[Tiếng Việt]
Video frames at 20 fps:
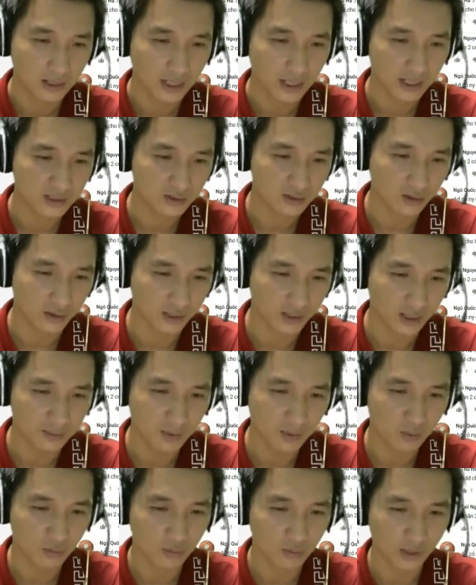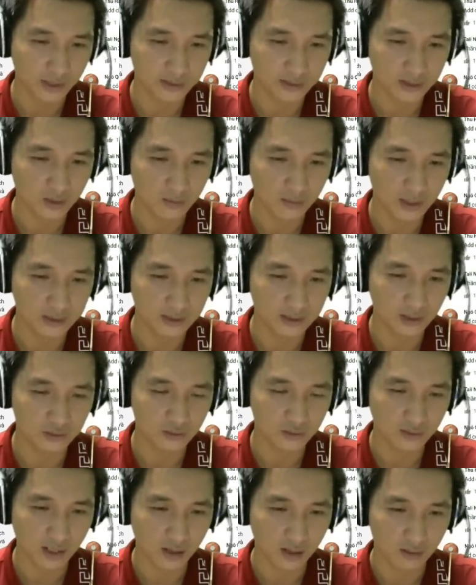Cho hỏi cái mông của anh Chiêu bây giờ
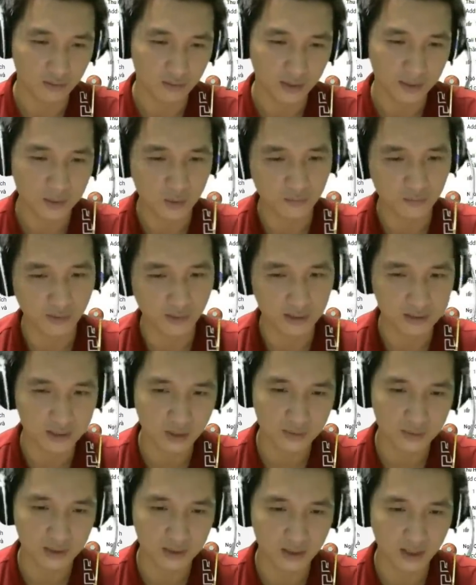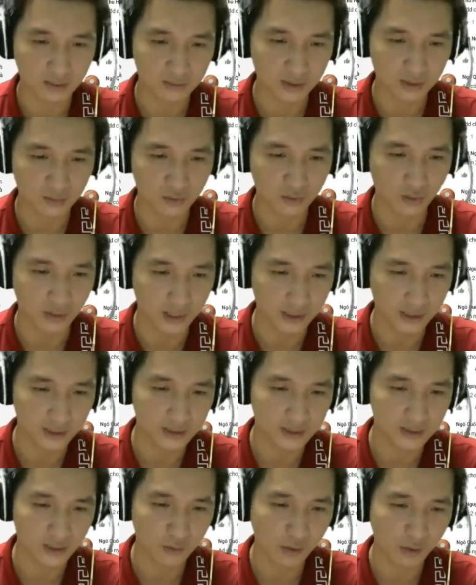chỗ nào? Cái mông của anh Chiêu bây giờ đang trong nội khí
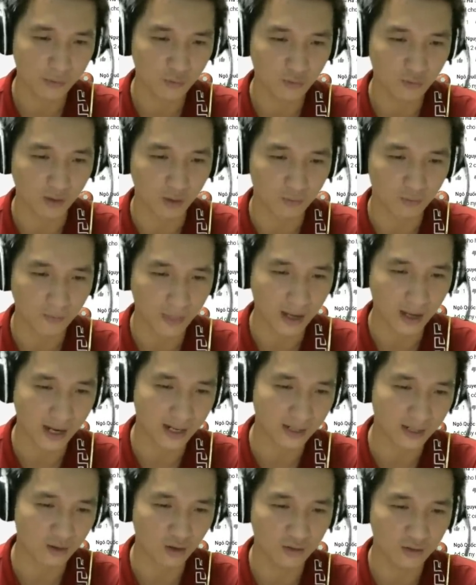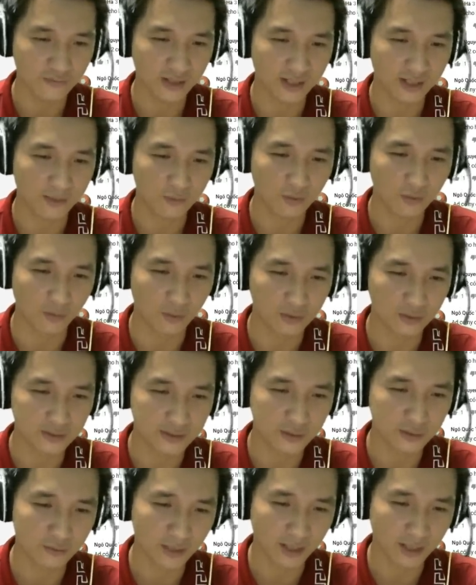thế giới Kim Cô Bổng. Lại nói về Kim Cô Bổng một
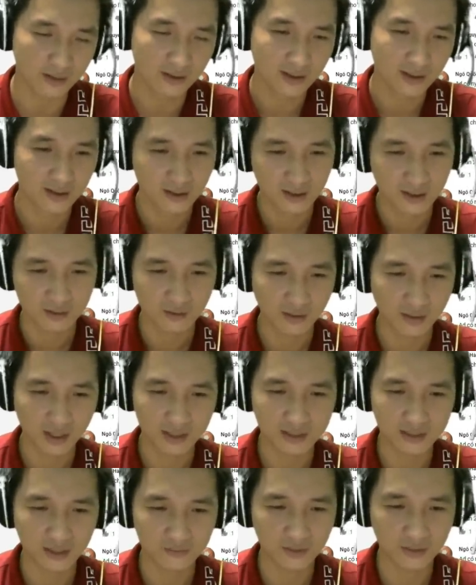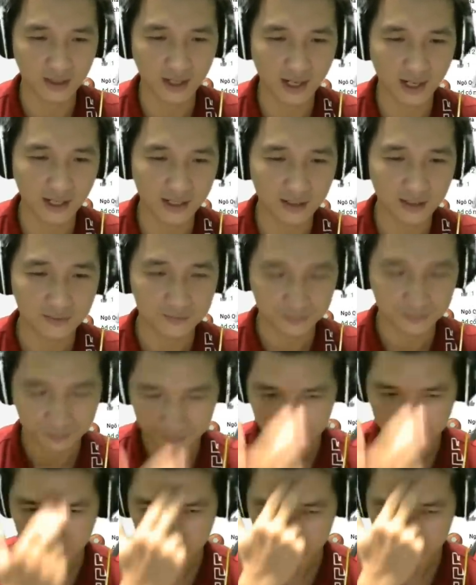xíu này, có nghĩa là sang phần 2 ấy,
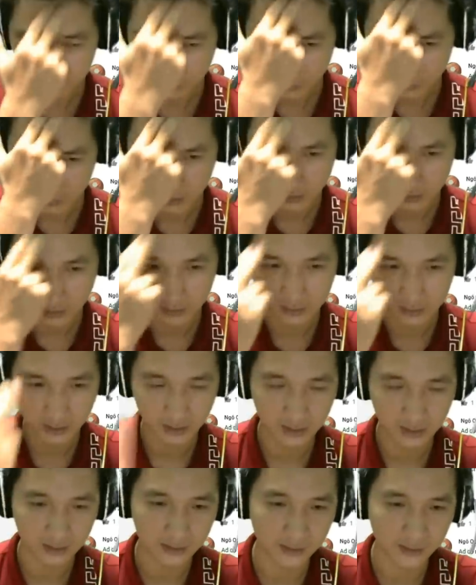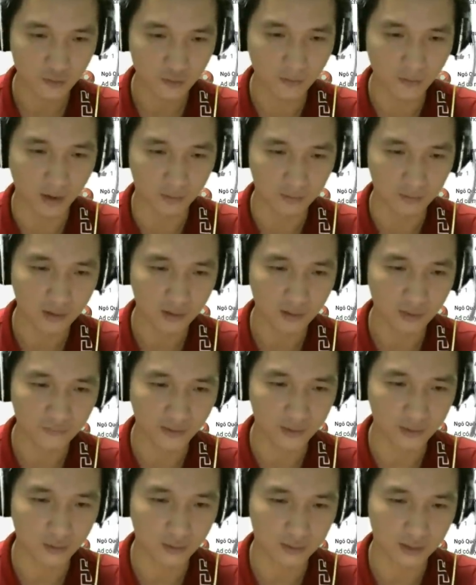cái Kim Cô Bổng nó không
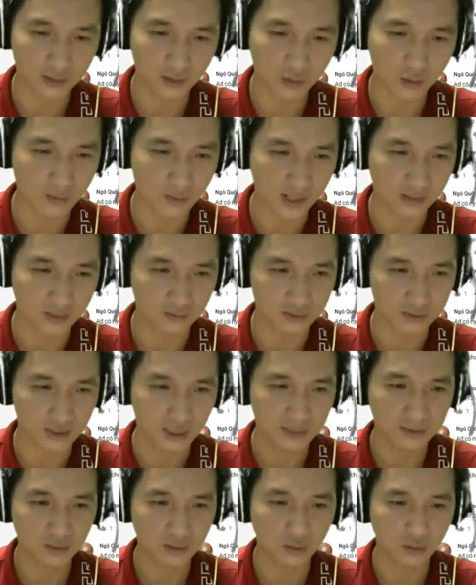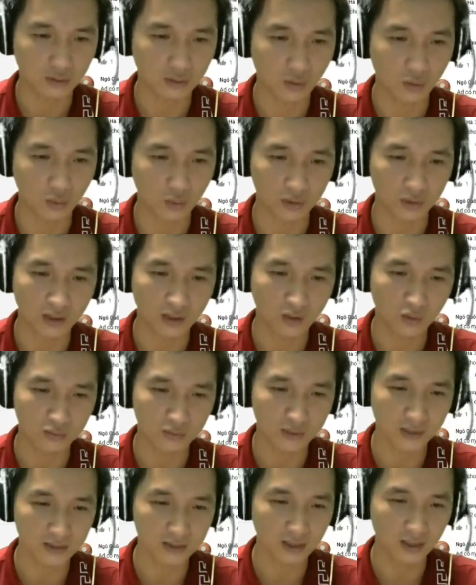phải thuộc là đồ Bàn Cổ Giới mà thuộc đồ của Thương
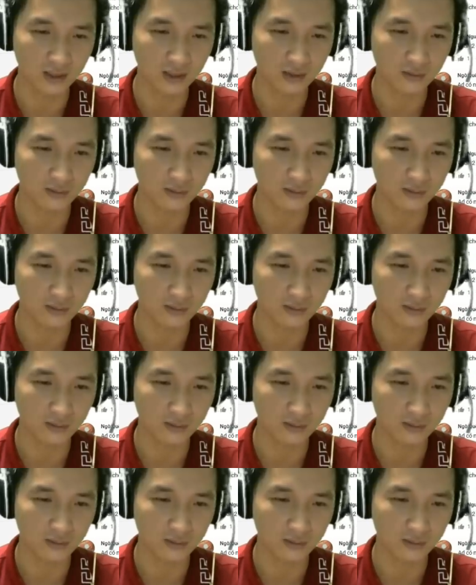Khung thế giới.